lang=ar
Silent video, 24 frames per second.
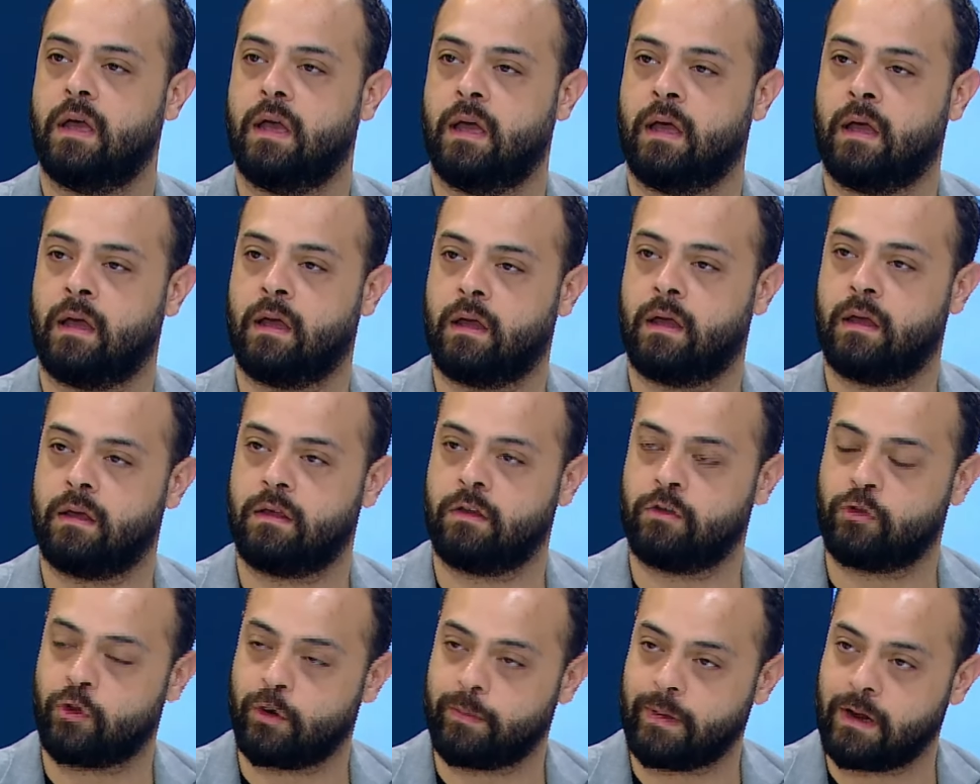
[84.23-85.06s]
آه،
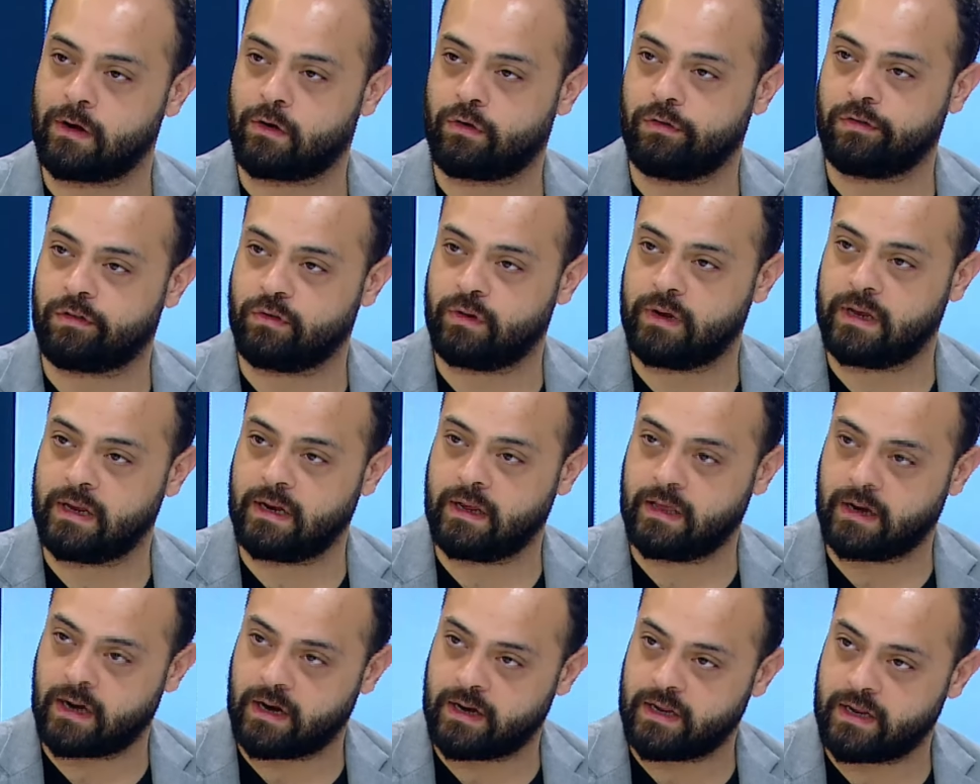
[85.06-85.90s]
يضرب القنصليه
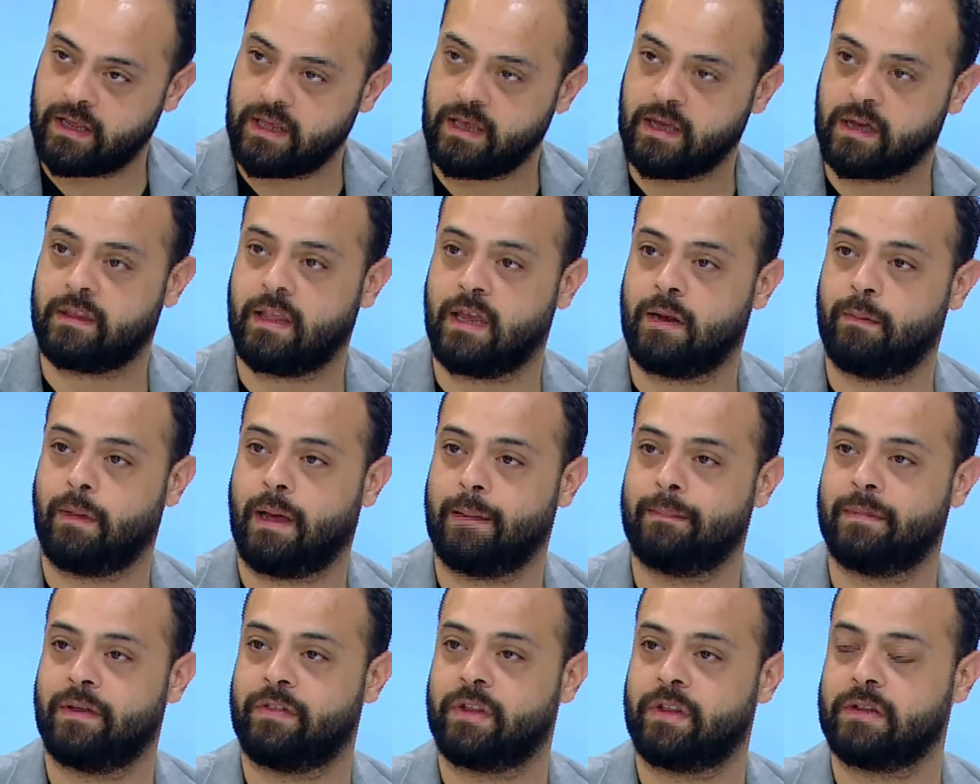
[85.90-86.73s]
الايرانيه يغتال
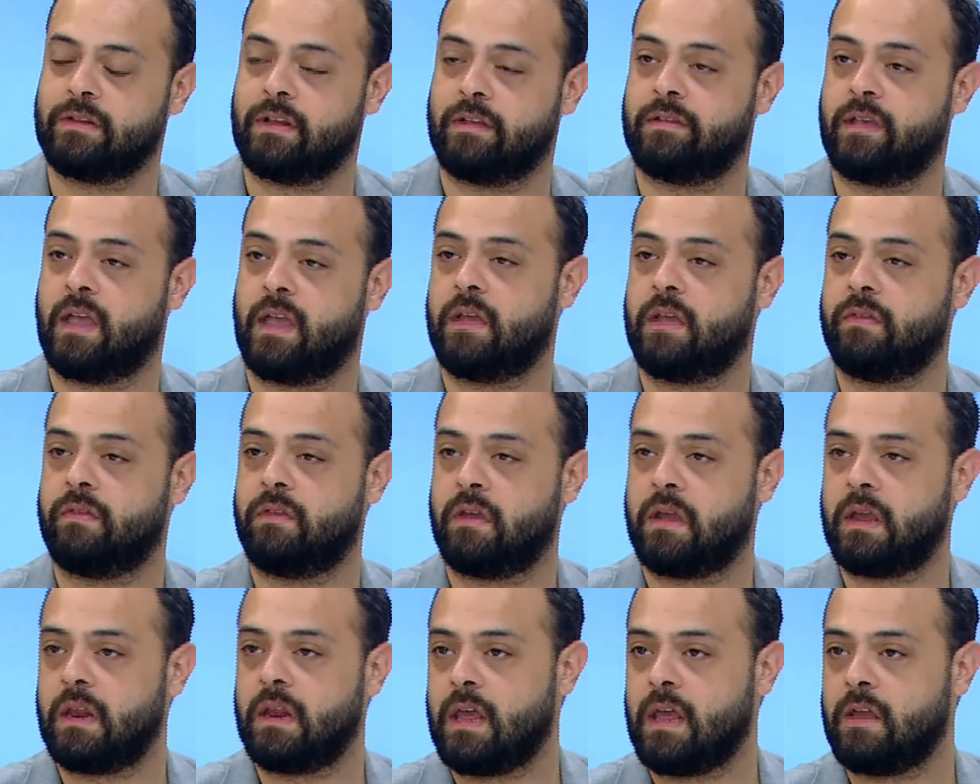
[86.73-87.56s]
محمد رضا زاهدي
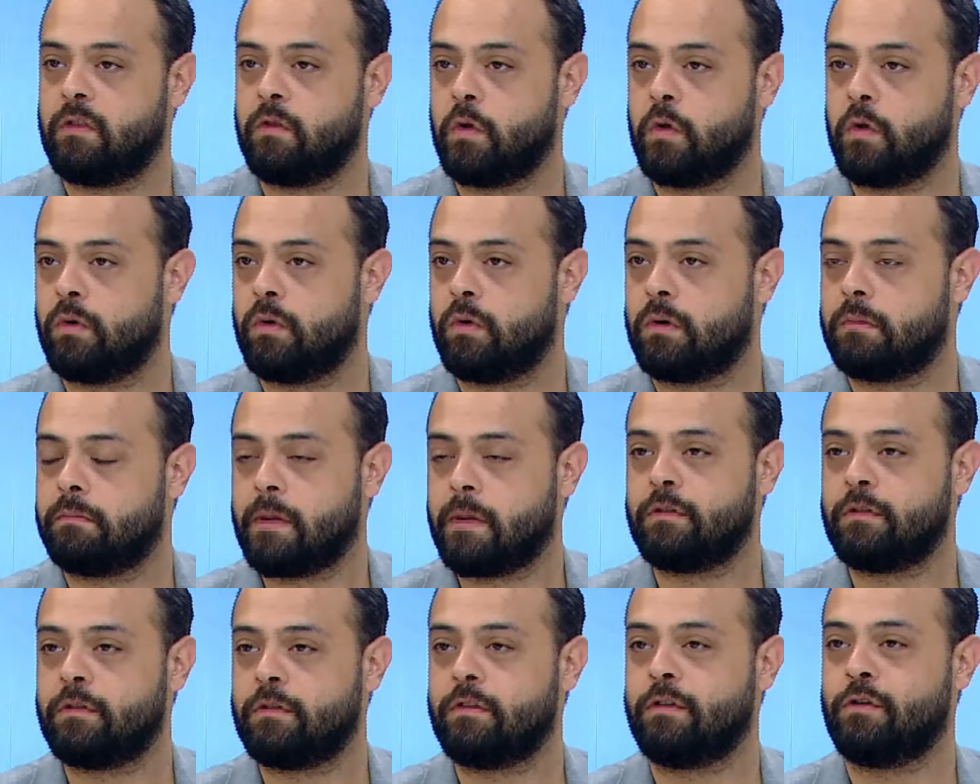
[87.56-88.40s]
كل هذه الامور ما
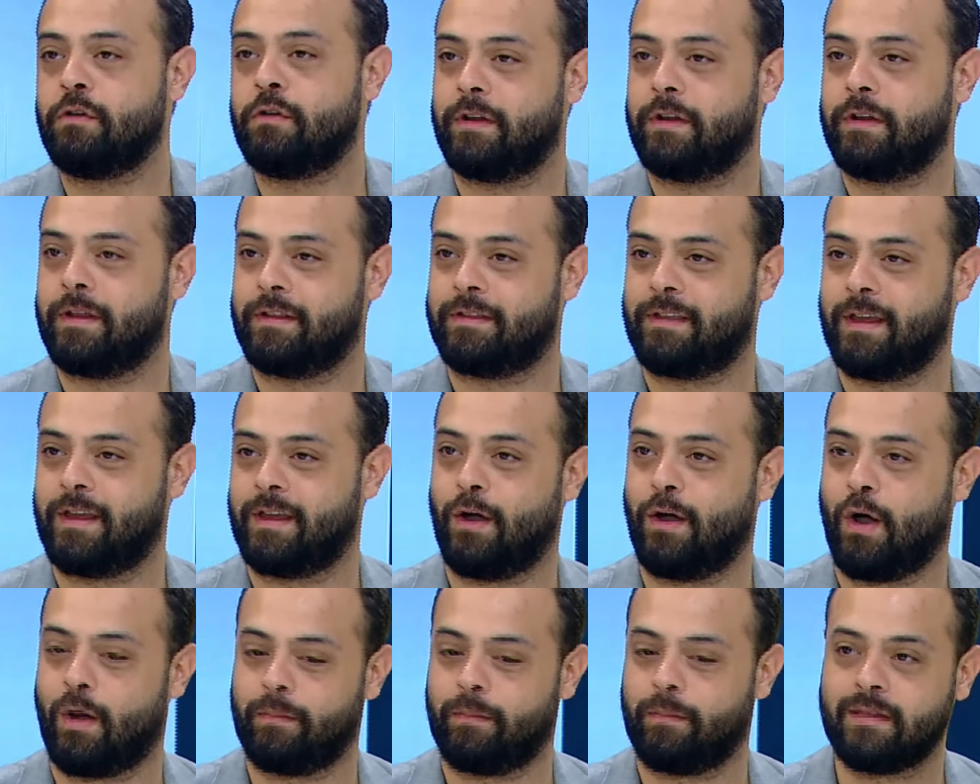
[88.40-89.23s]
بتزعج
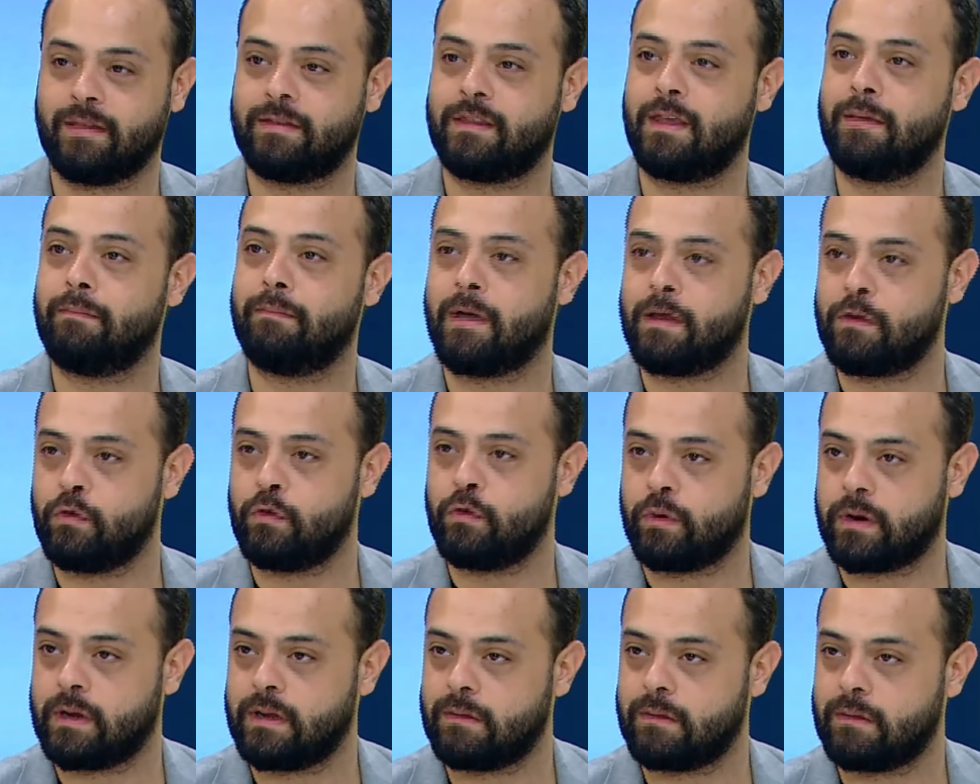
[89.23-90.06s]
نتنياهو عم تعطيه ما
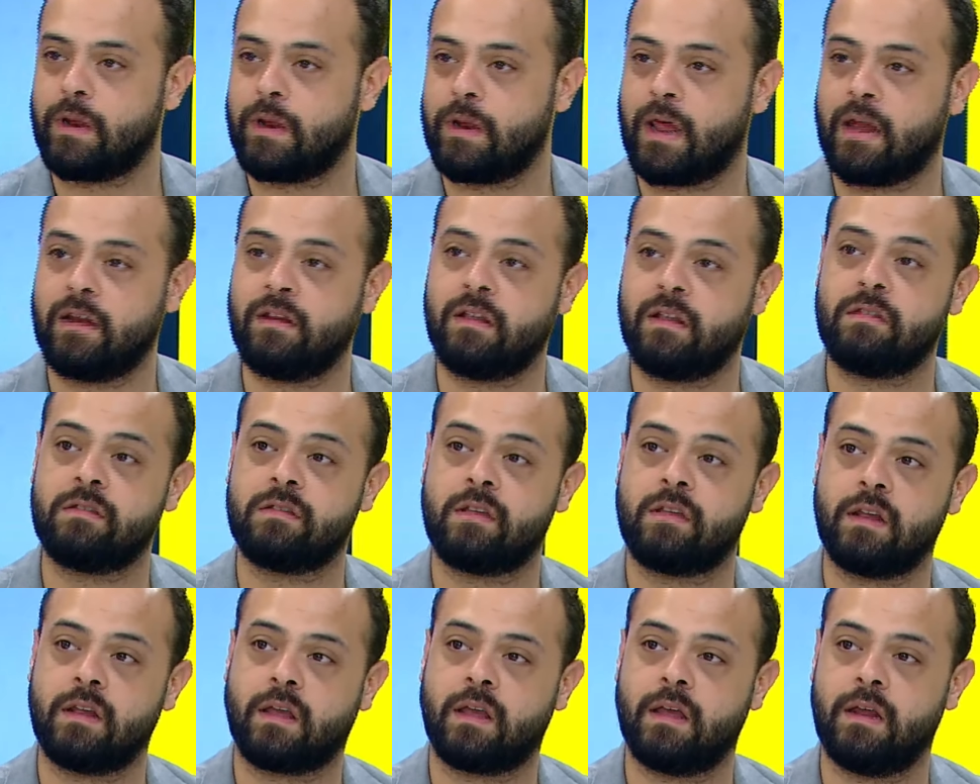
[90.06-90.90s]
يريد بدون ان
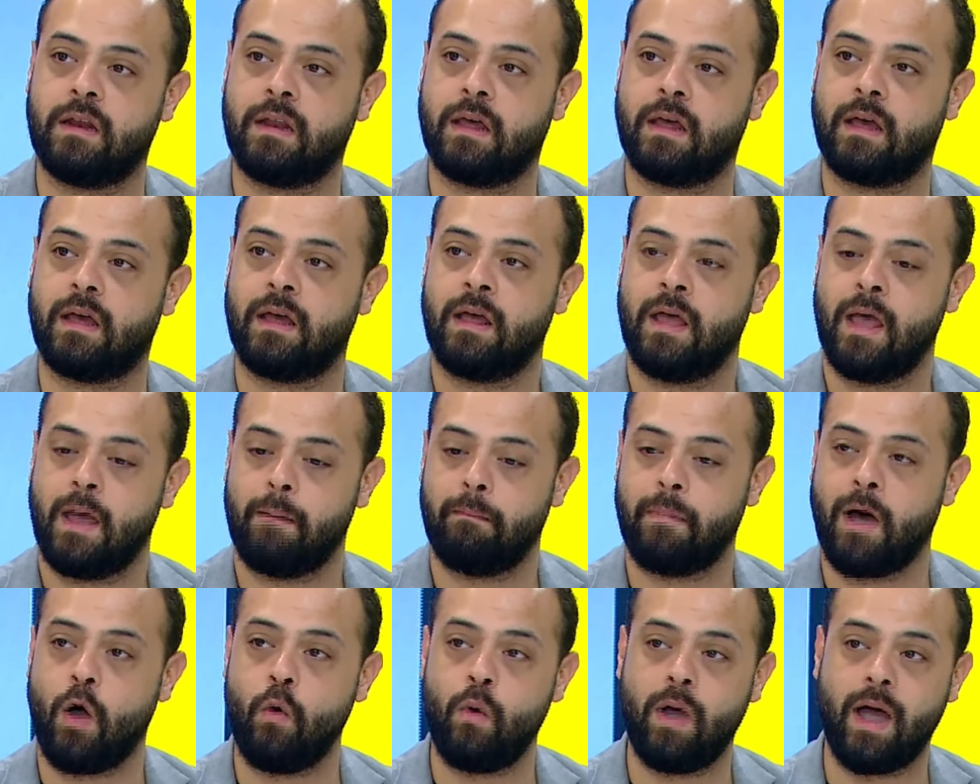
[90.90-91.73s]
ينزلق الى صحيح.
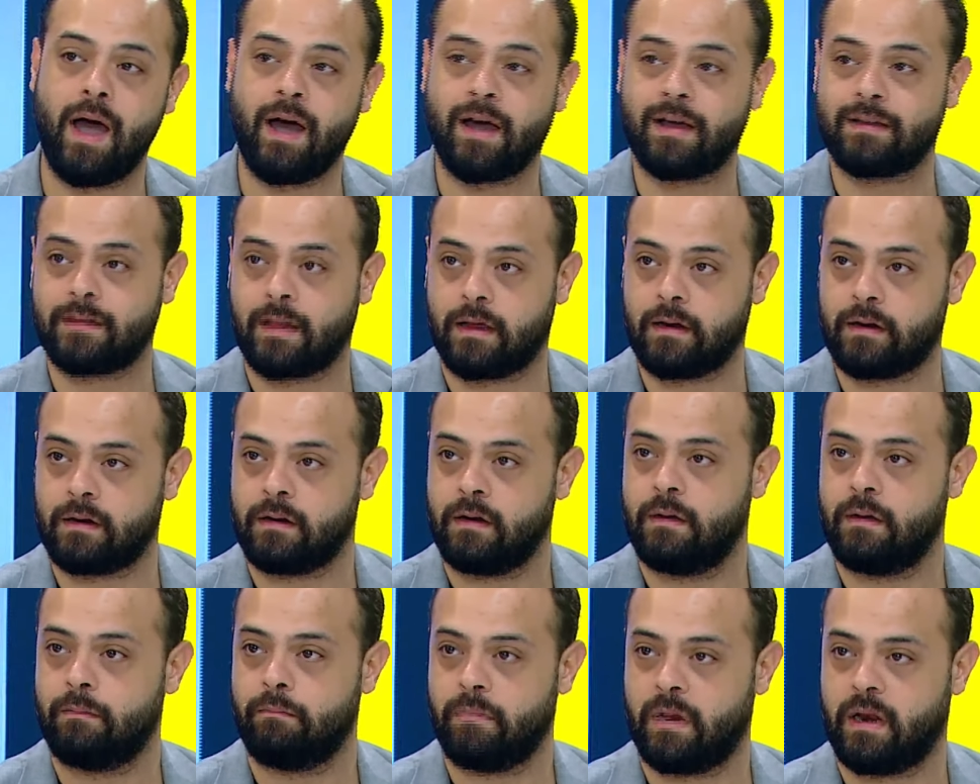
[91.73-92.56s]
ما هو اخطر
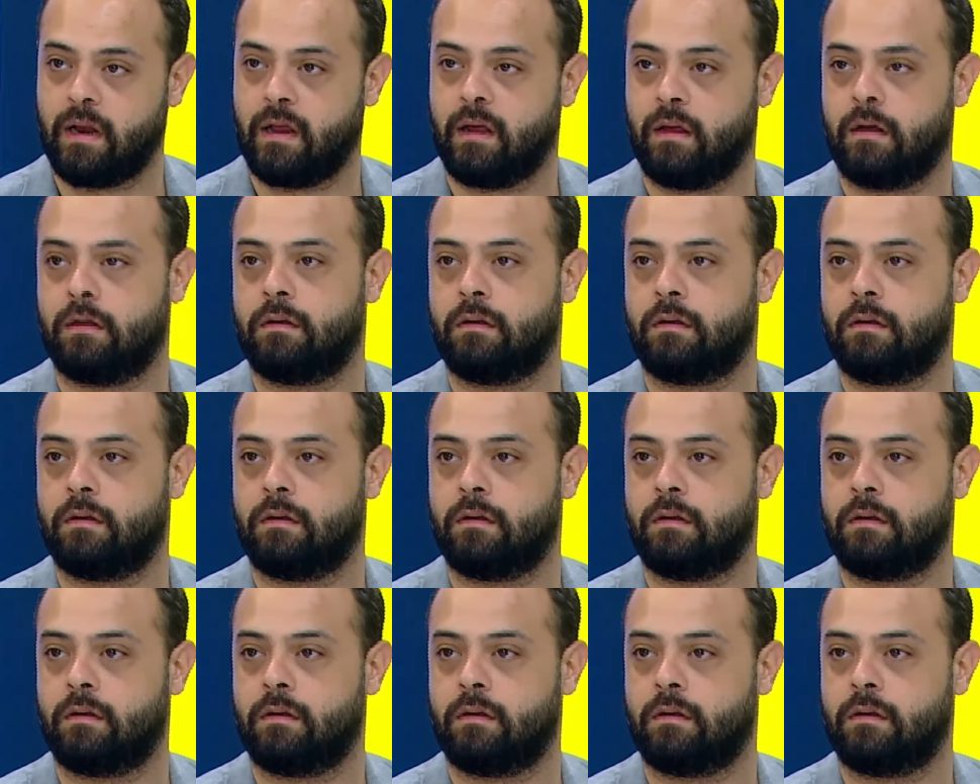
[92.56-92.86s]
هذا اللي بدي اقول